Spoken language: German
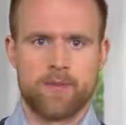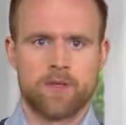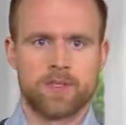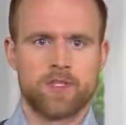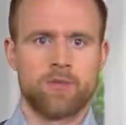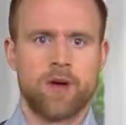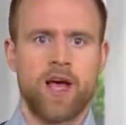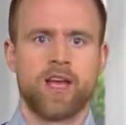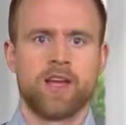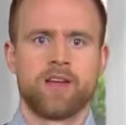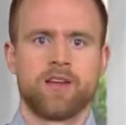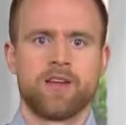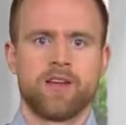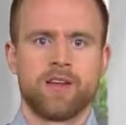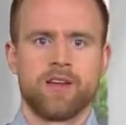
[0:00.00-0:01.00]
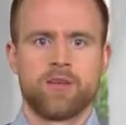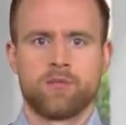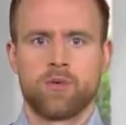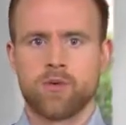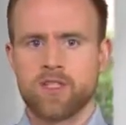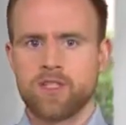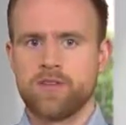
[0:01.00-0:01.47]
Zum einen,
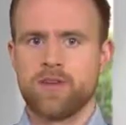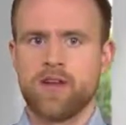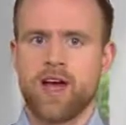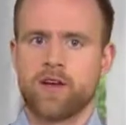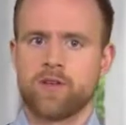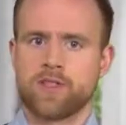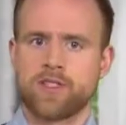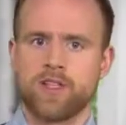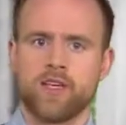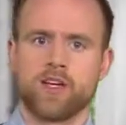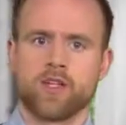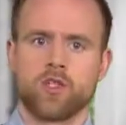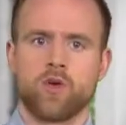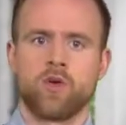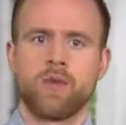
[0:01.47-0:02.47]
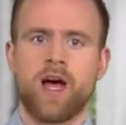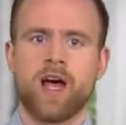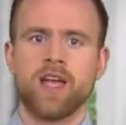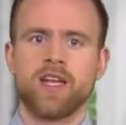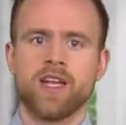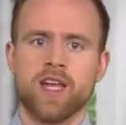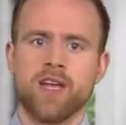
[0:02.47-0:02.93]
positive Ladungsträger strömen
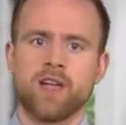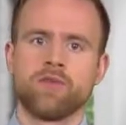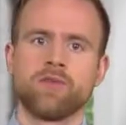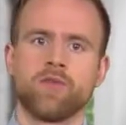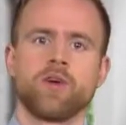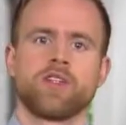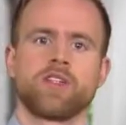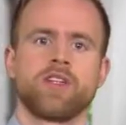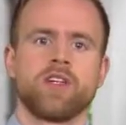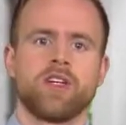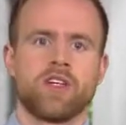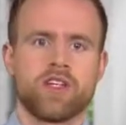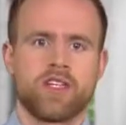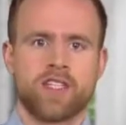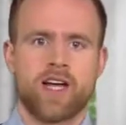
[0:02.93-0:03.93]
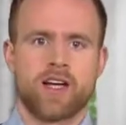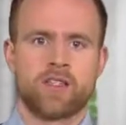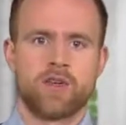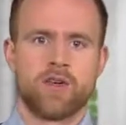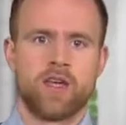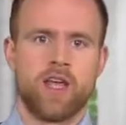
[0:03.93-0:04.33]
ein, innen wird das Axon